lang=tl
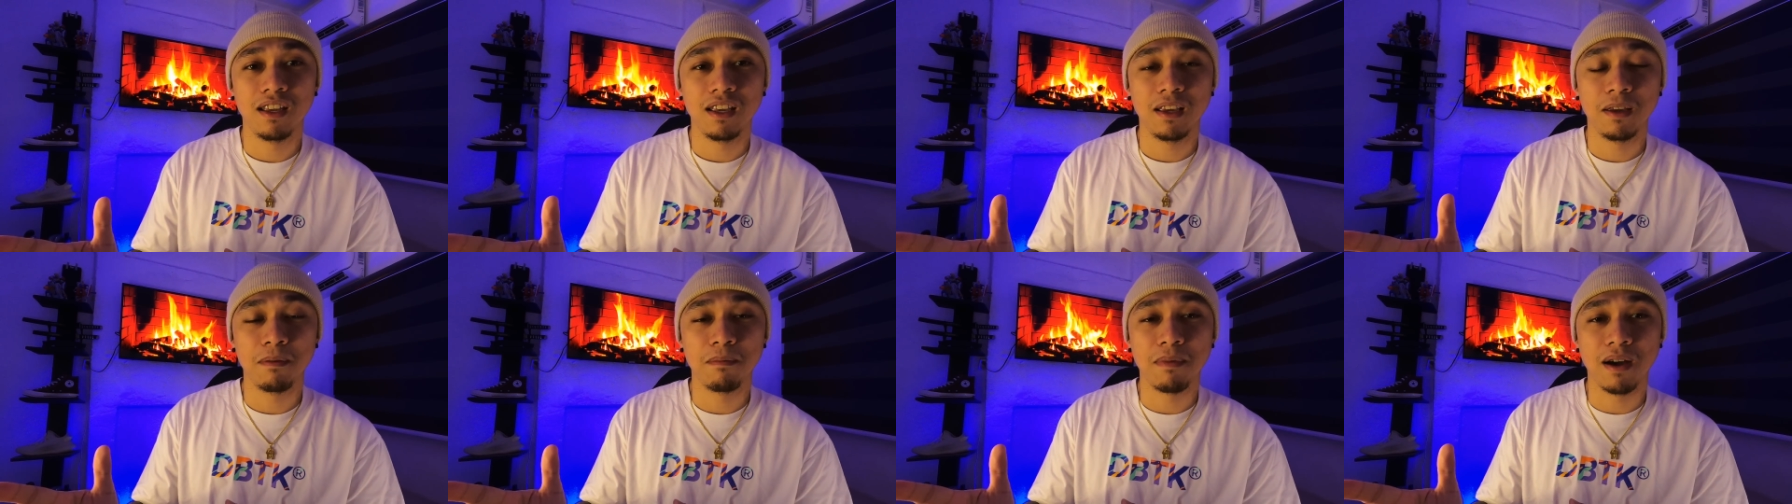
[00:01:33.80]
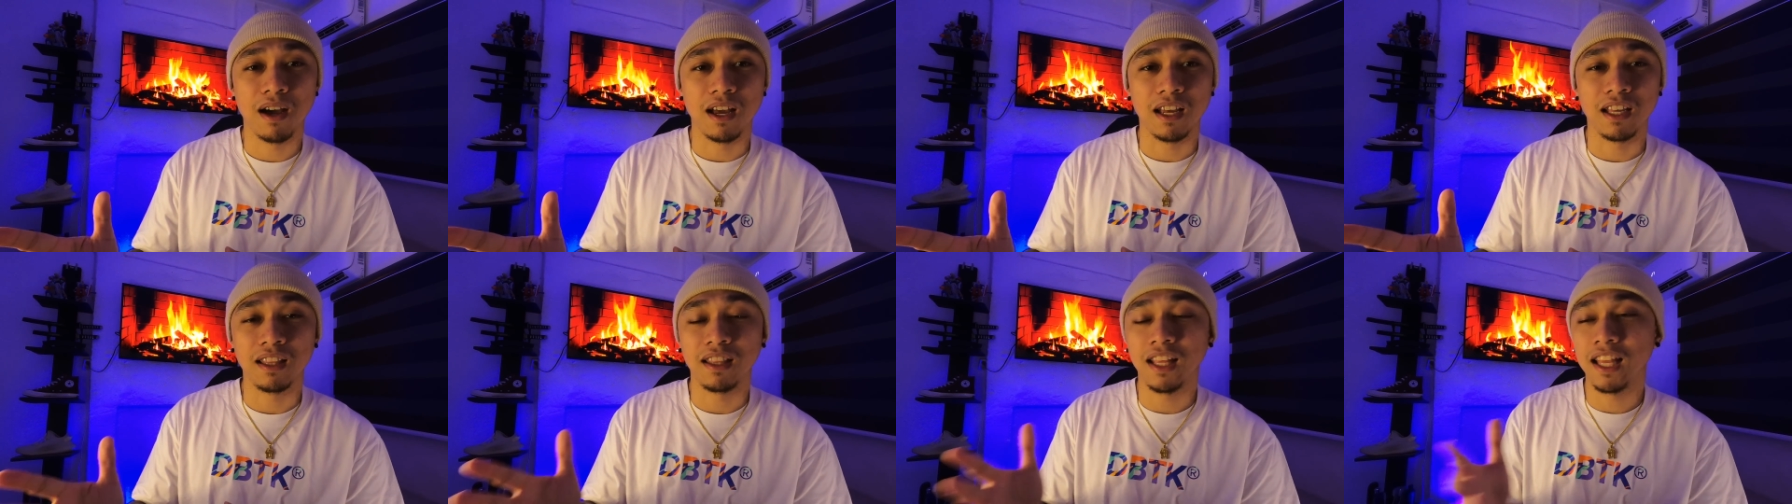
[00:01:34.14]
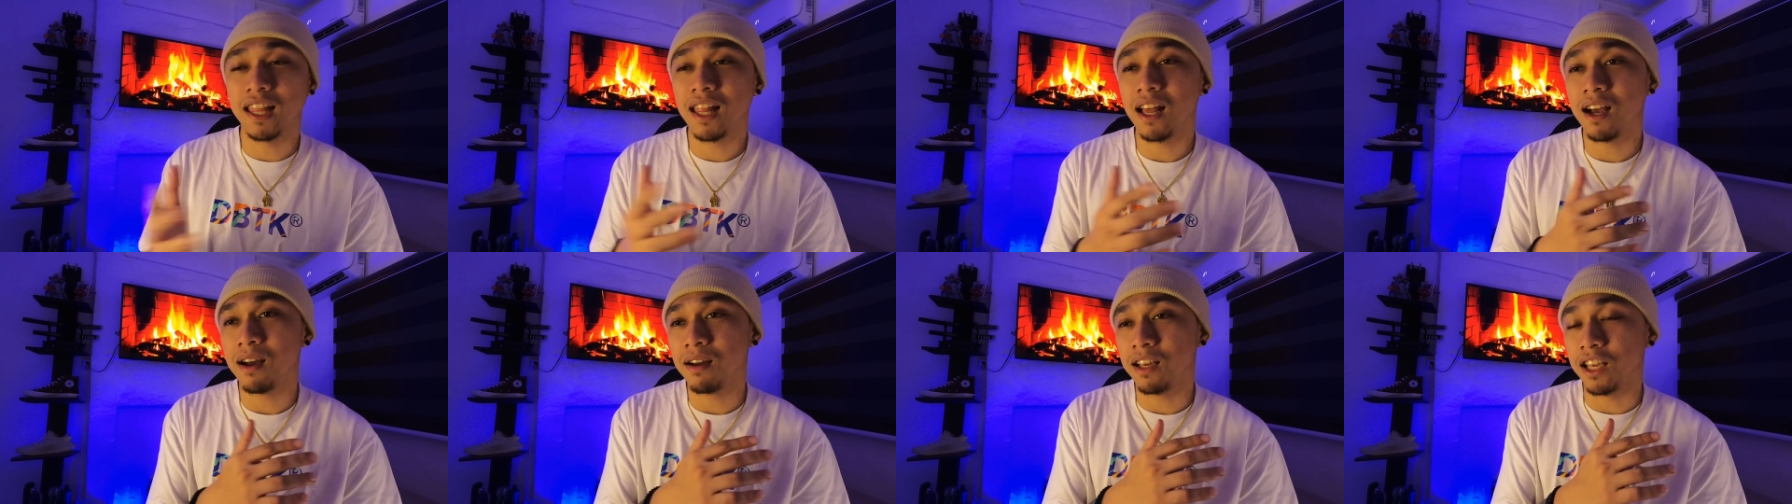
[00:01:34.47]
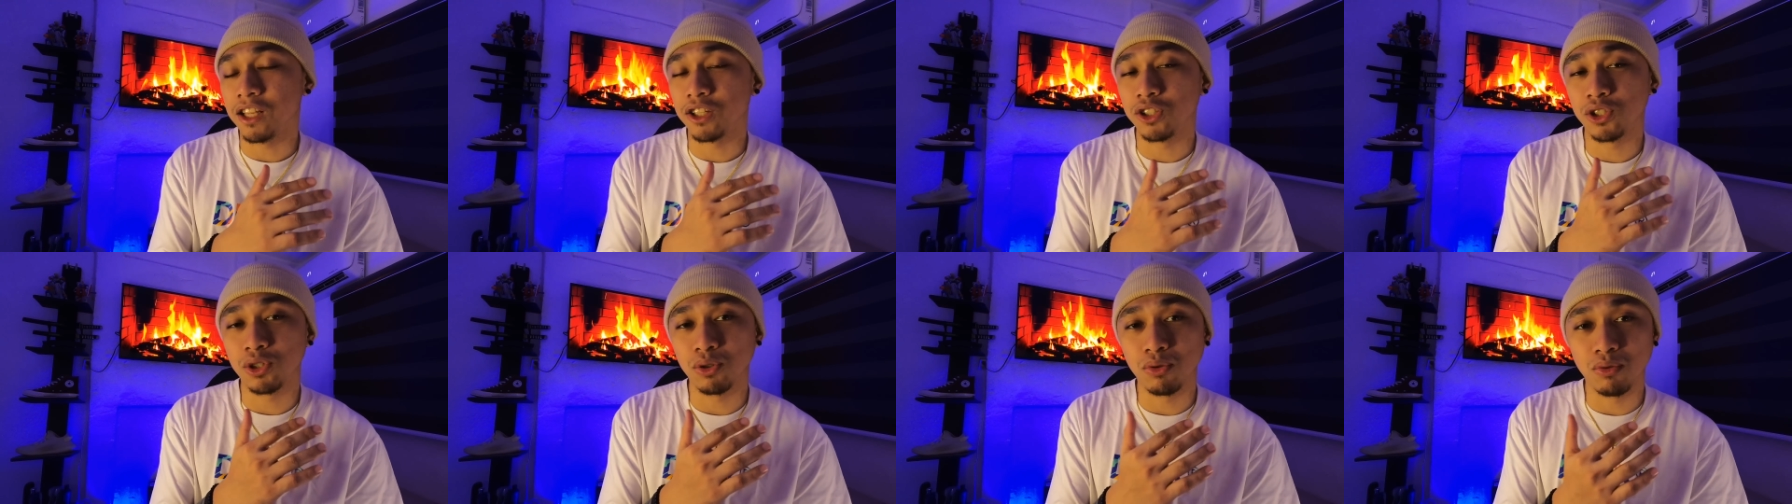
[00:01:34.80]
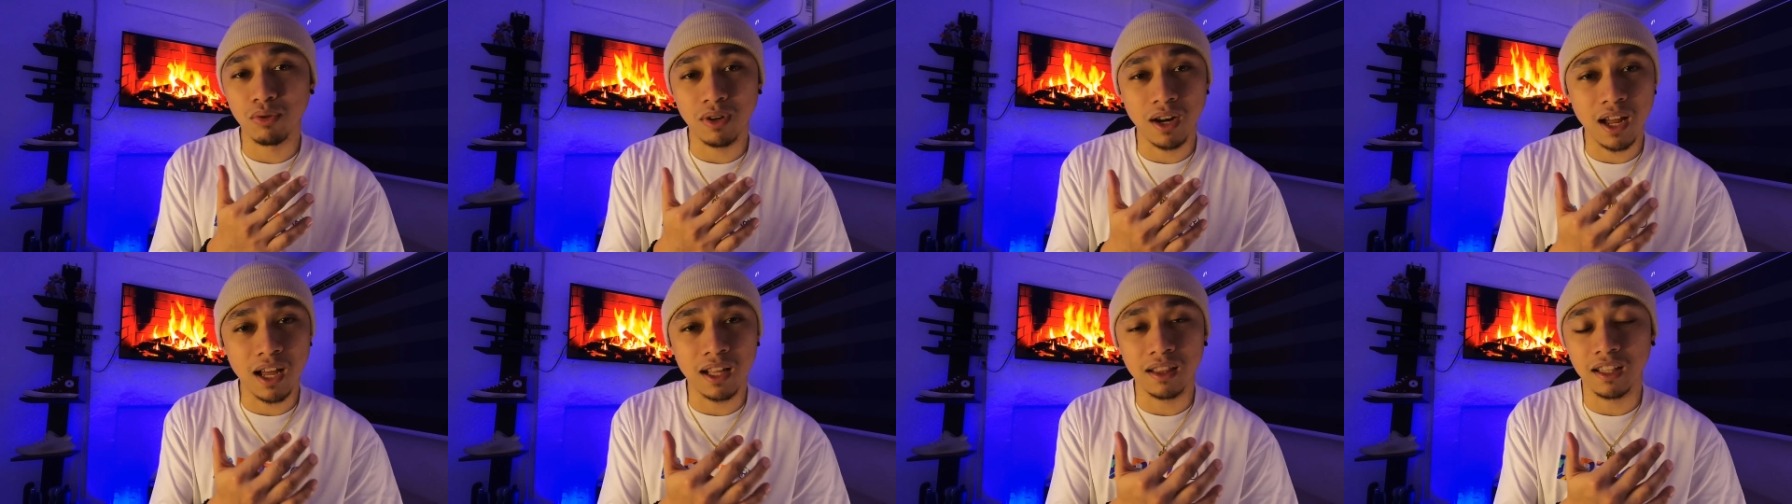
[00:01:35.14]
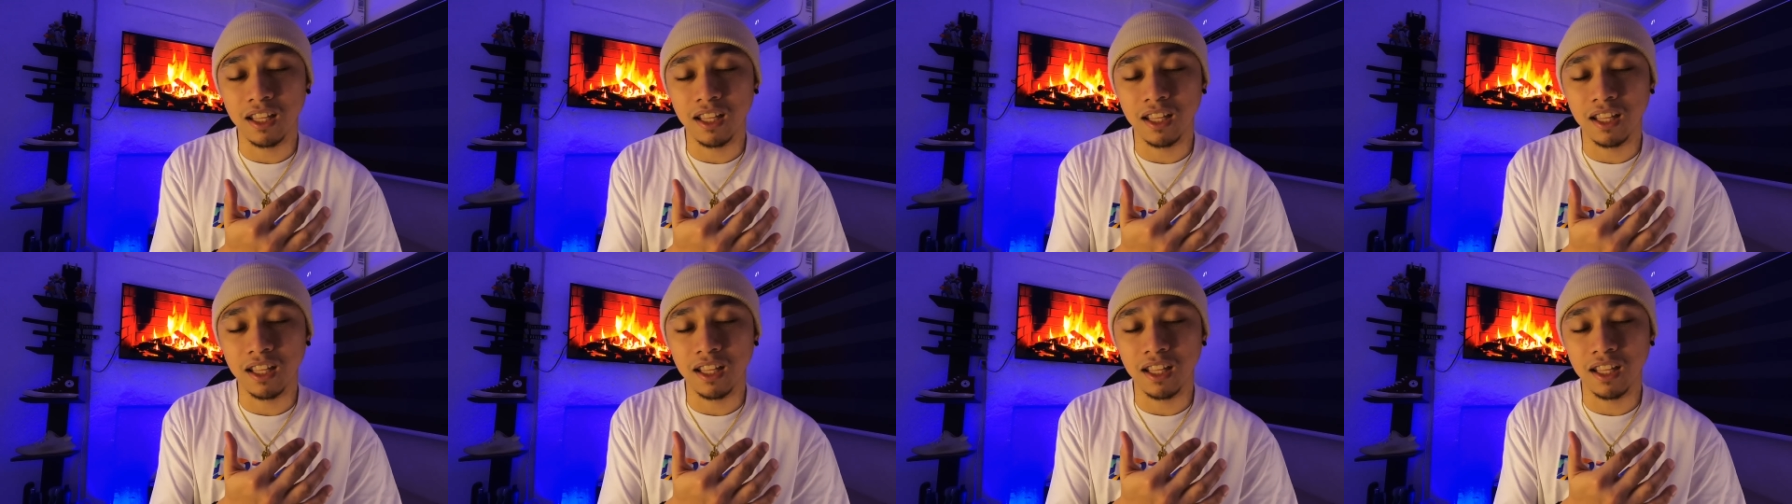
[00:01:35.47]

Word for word: Iba. Hindi lang itsura ang